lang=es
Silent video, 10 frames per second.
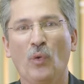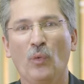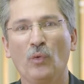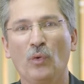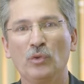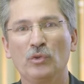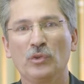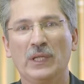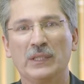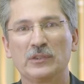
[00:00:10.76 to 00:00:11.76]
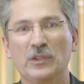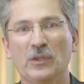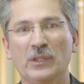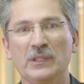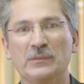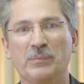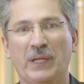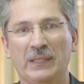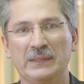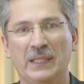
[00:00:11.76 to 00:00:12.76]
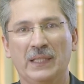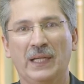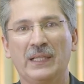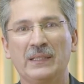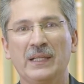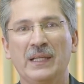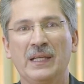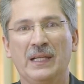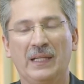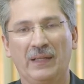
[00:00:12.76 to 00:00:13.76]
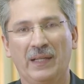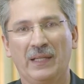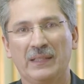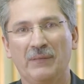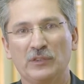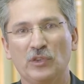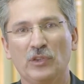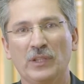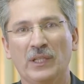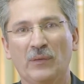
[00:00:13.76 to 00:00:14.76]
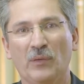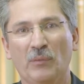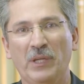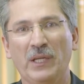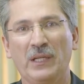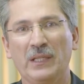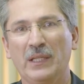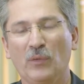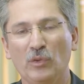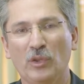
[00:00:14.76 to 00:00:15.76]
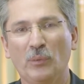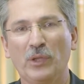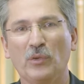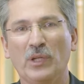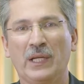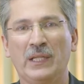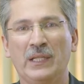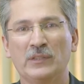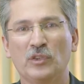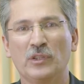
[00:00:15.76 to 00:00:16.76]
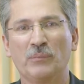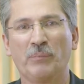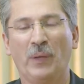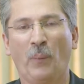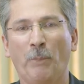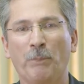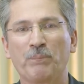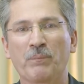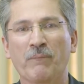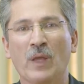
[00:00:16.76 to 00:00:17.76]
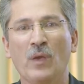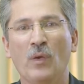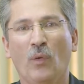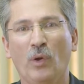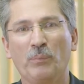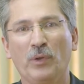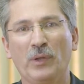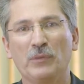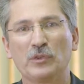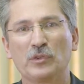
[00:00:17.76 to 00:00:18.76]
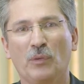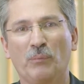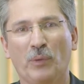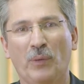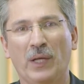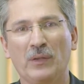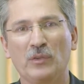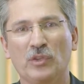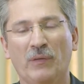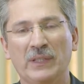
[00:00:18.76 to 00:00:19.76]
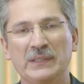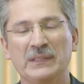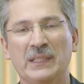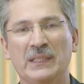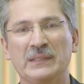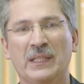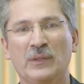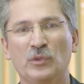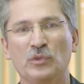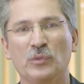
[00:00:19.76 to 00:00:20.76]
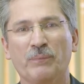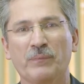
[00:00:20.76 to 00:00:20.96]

un conjunto de acciones para acelerar la reactivación de la economía y contribuir con la generación de empleo. Hoy podemos comprobar los avances alcanzados.